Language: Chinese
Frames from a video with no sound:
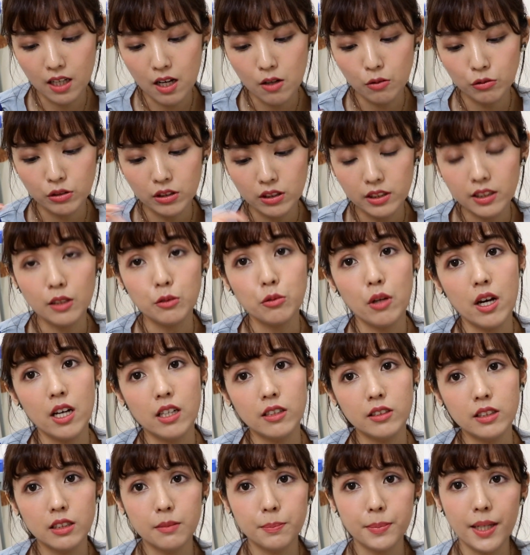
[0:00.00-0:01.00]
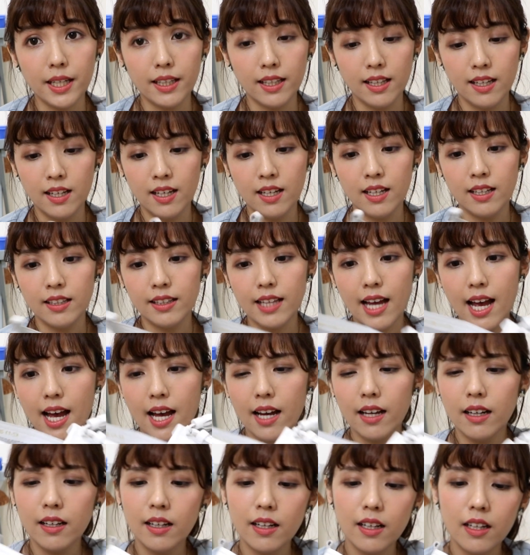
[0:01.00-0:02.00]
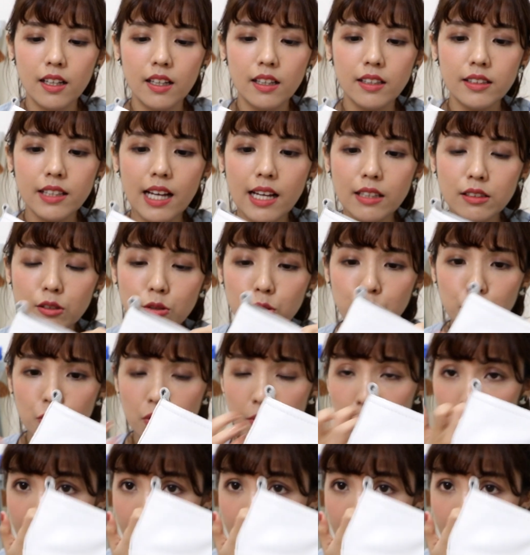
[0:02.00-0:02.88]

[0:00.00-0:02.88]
然后我这里也穿二四半。它它是说